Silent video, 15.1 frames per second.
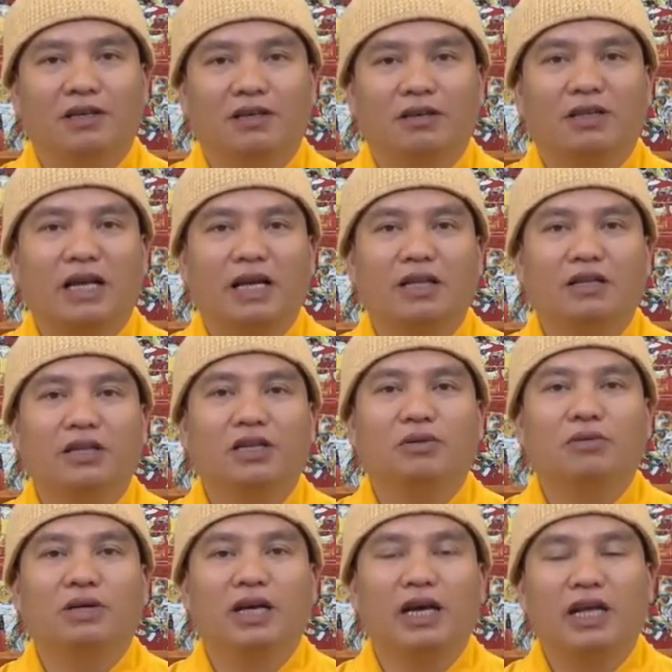cho thành
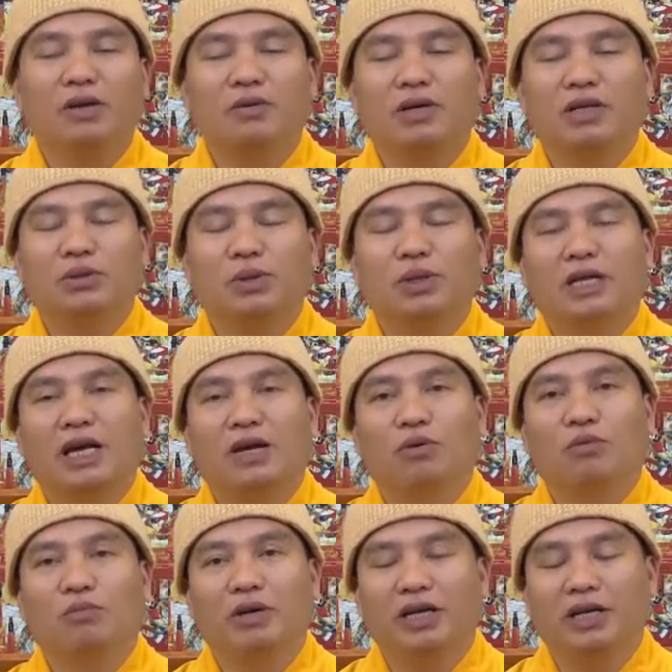tựu cái hành nguyện xuất gia
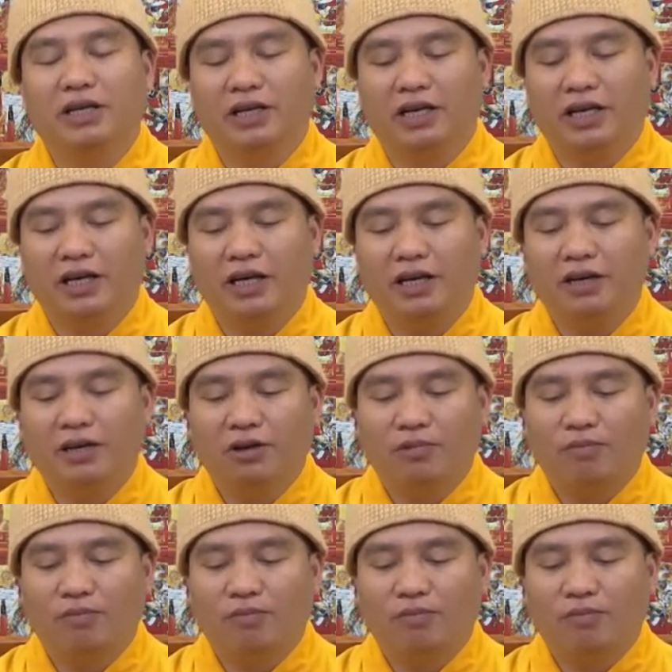của mình để